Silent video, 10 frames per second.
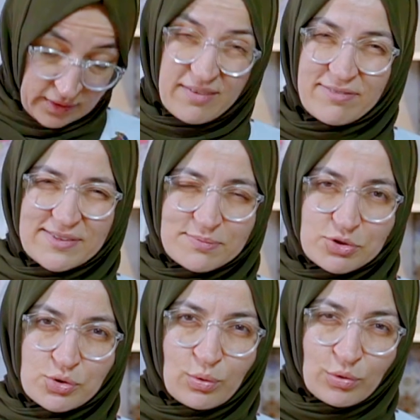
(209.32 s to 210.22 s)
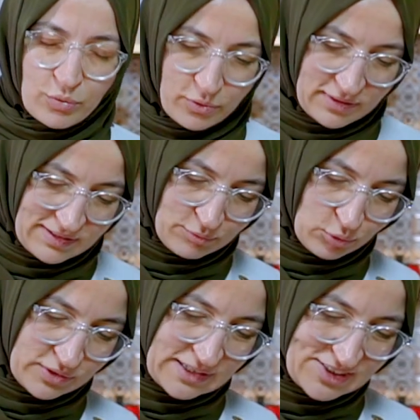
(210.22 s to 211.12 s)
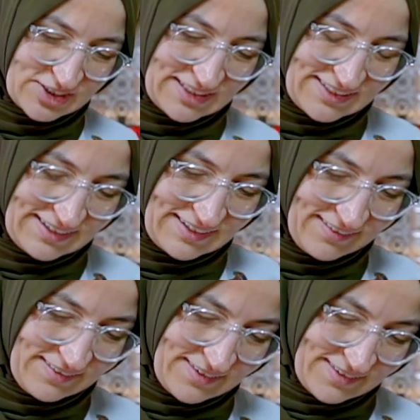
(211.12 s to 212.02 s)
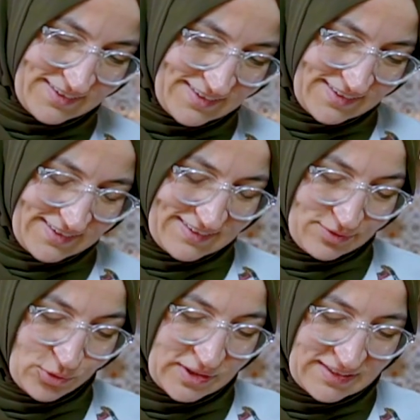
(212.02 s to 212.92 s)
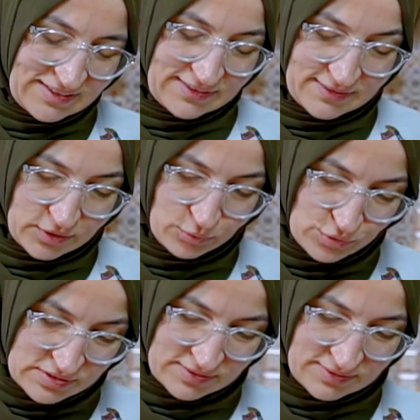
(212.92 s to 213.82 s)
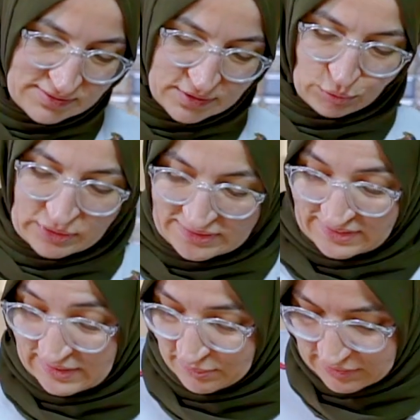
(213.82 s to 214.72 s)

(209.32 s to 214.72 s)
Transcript: Enfes bir şey oluyor böyle limonun ekşiliğiyle o kekiğin aroması tavuk etiyle